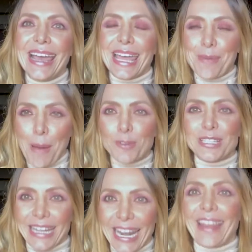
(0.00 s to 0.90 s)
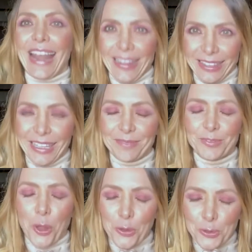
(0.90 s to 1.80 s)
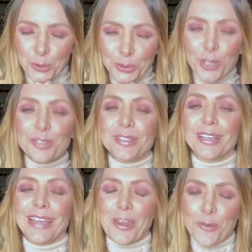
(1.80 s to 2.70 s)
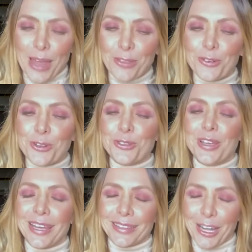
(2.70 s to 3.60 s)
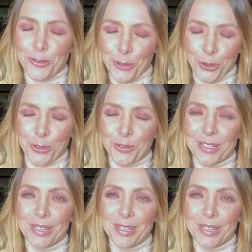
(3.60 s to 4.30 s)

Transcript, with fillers: que vamos a salir adelante, todos juntos y ayudándonos entre nosotros.